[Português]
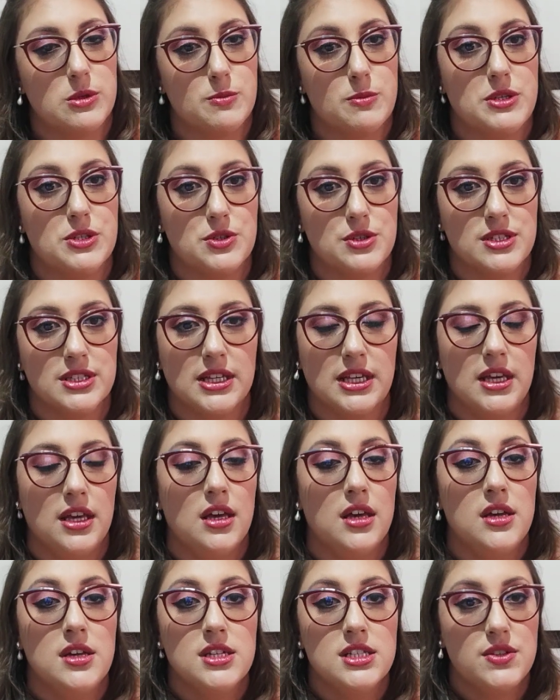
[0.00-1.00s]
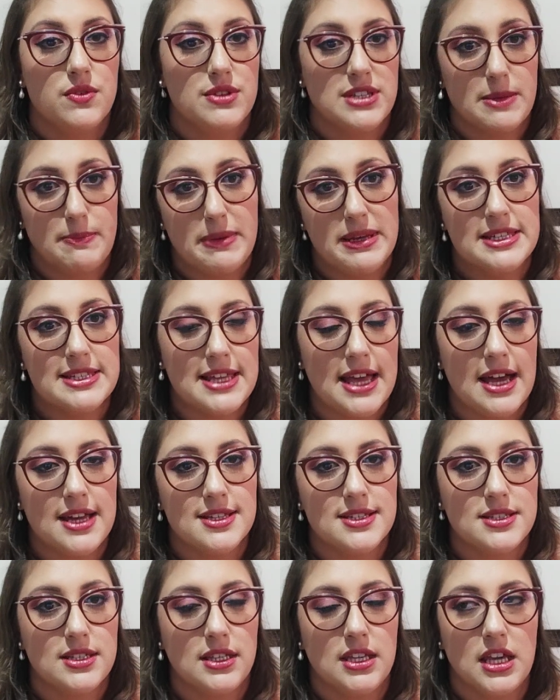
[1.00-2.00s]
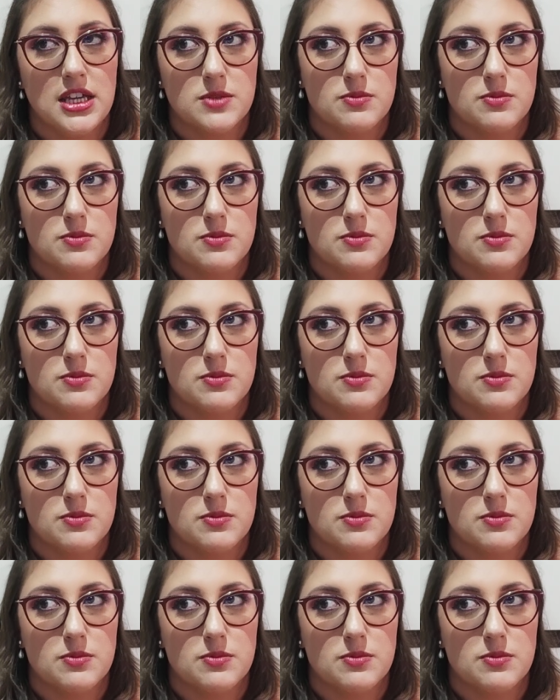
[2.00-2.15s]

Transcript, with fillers: As pessoas que, se você passar assim,